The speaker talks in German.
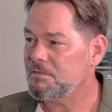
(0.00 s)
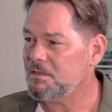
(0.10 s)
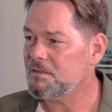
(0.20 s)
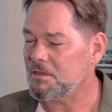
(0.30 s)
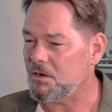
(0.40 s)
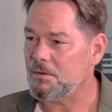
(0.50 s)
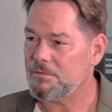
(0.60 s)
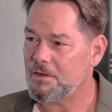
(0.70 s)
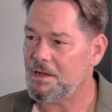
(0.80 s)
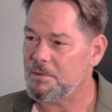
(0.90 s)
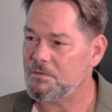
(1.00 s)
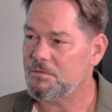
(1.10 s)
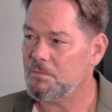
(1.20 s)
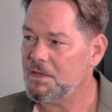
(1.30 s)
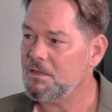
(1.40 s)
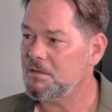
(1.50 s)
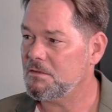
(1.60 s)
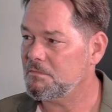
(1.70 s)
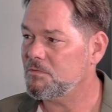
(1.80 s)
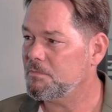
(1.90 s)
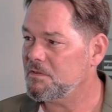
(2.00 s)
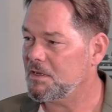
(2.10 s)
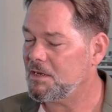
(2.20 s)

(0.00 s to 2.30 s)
wichtigste Aufgabe ist für mich, ähm, so ein bisschen